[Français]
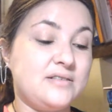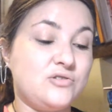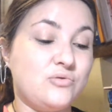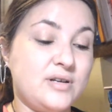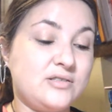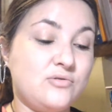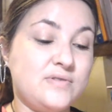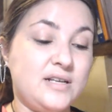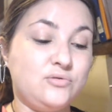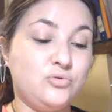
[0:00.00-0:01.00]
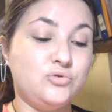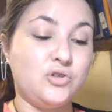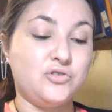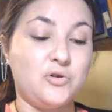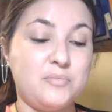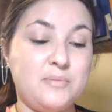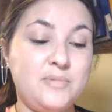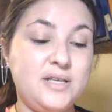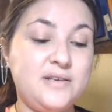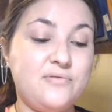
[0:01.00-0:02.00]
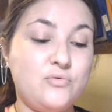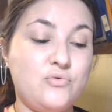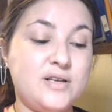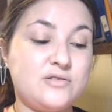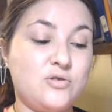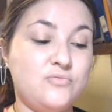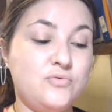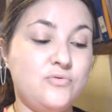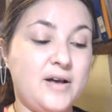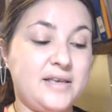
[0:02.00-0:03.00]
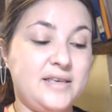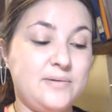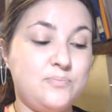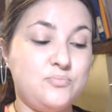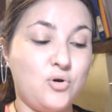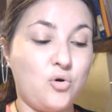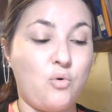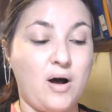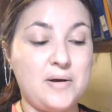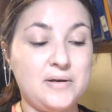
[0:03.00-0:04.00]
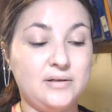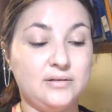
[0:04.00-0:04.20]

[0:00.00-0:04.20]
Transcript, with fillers: question, est-ce que vous allez tout le temps dans le même livre ou est-ce que vous variez Pourquoi